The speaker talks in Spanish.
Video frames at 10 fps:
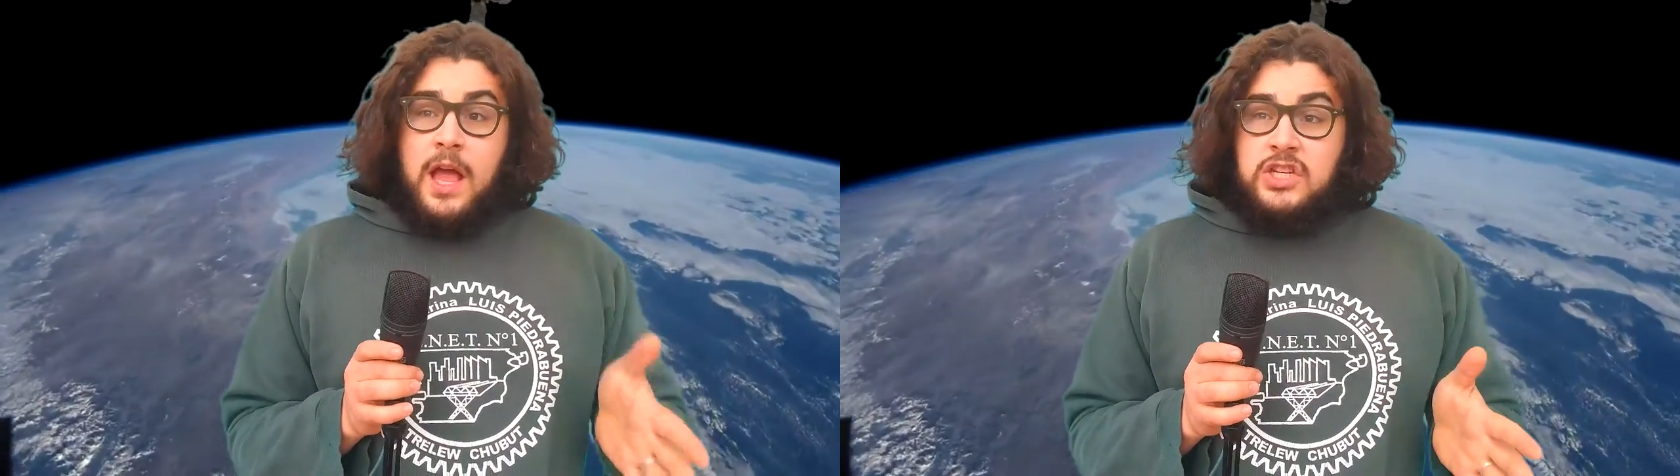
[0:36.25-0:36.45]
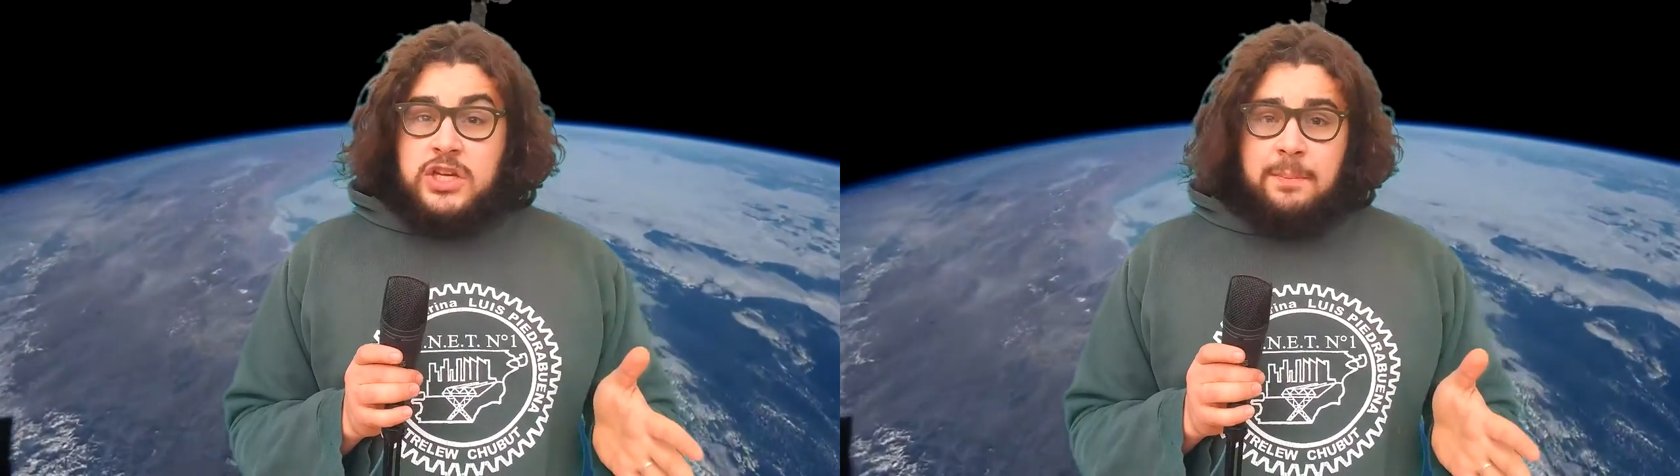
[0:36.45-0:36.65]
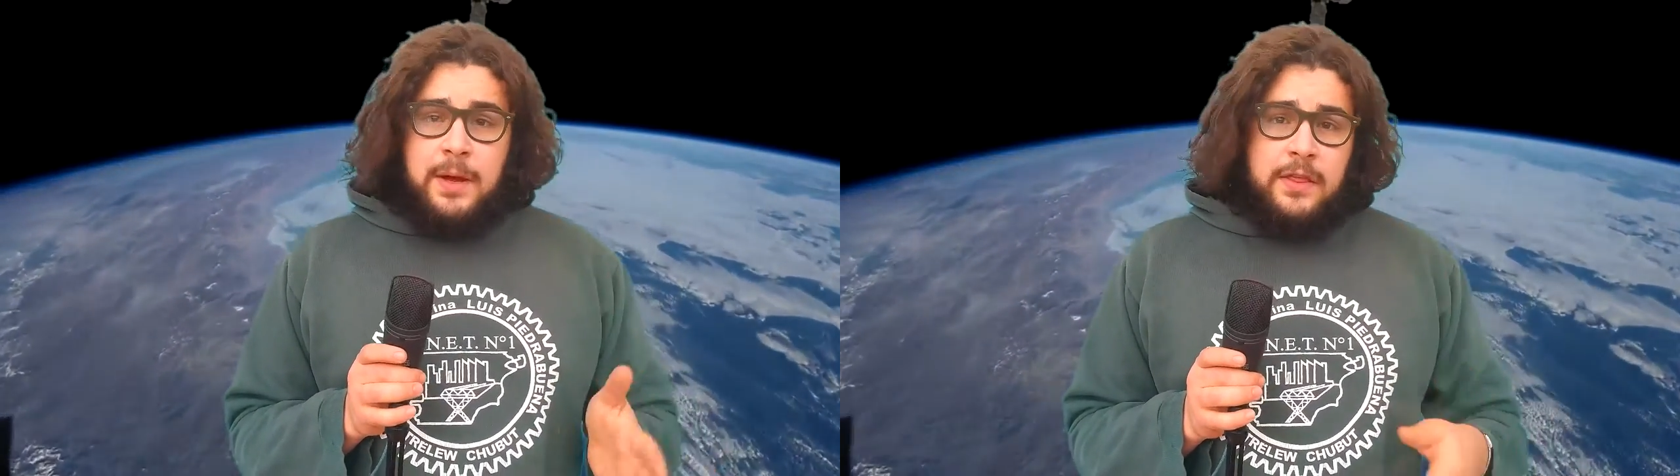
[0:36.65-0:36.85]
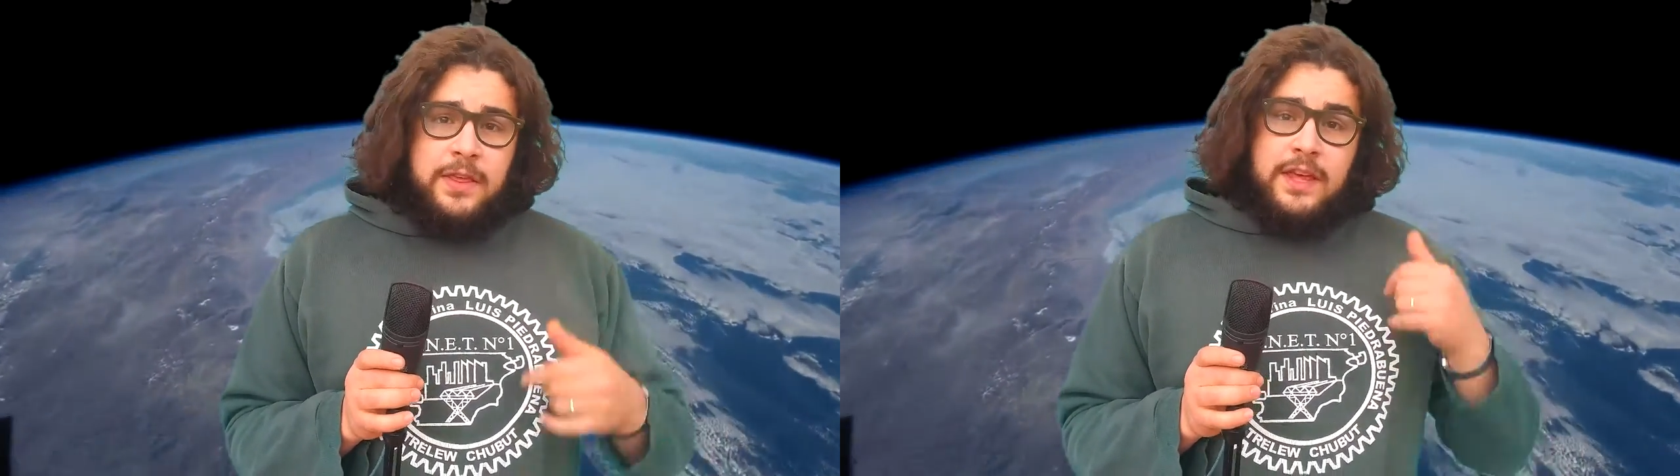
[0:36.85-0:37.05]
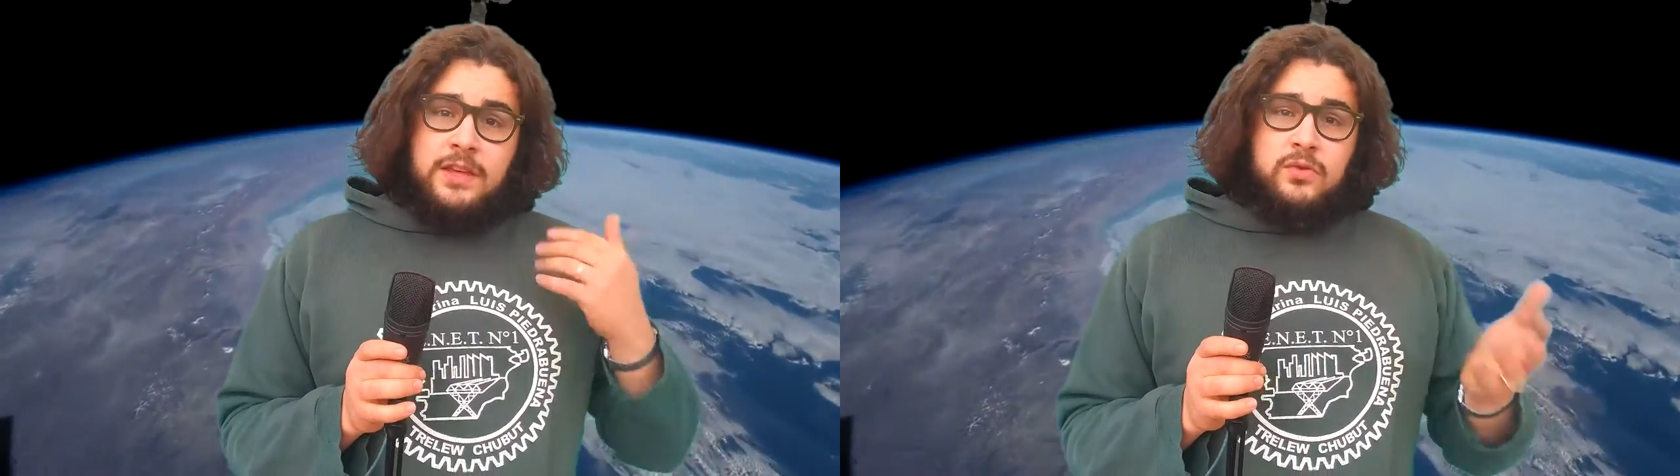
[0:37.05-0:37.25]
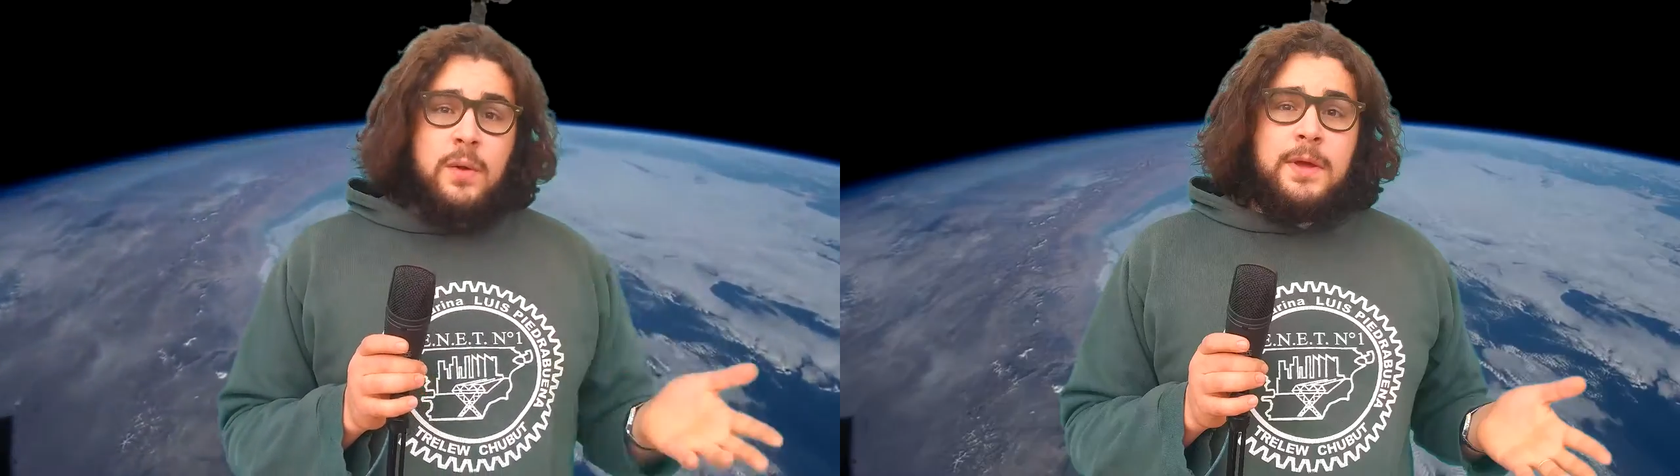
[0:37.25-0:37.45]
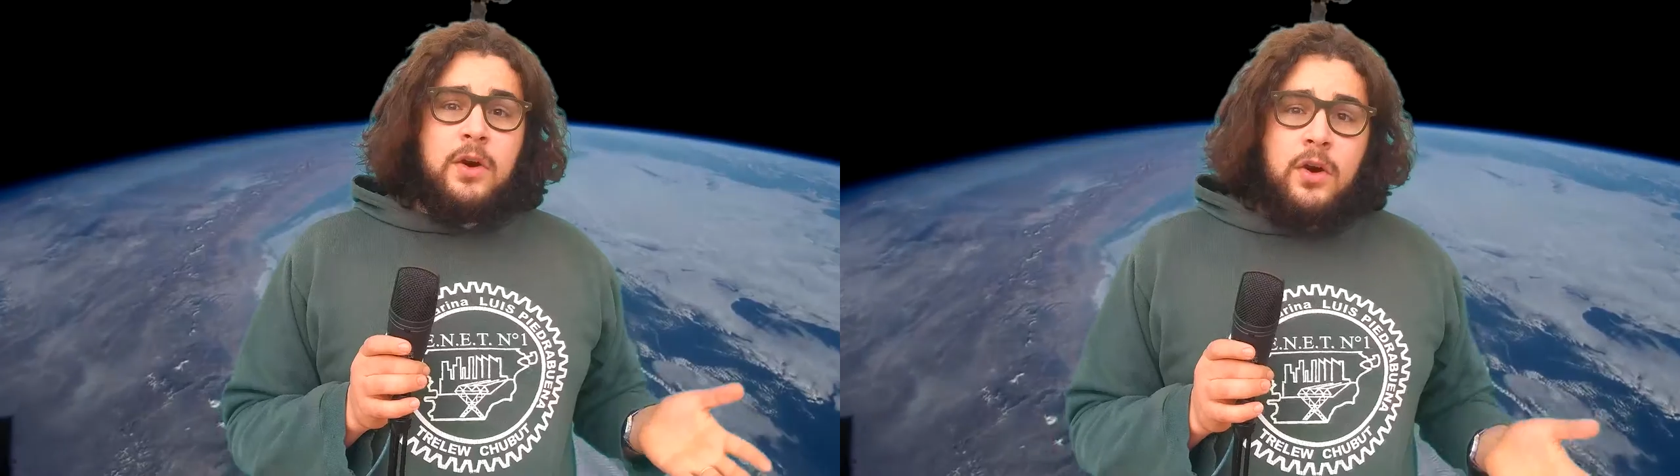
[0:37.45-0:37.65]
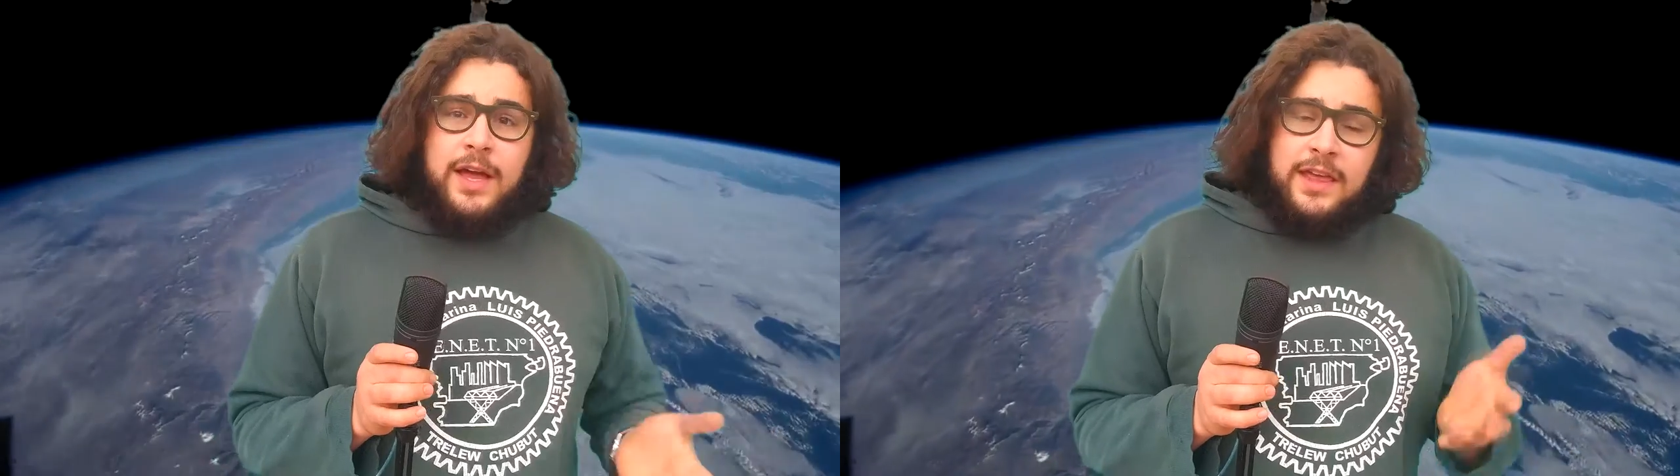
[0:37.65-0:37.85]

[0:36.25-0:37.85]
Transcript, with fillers: Shepard y su amigo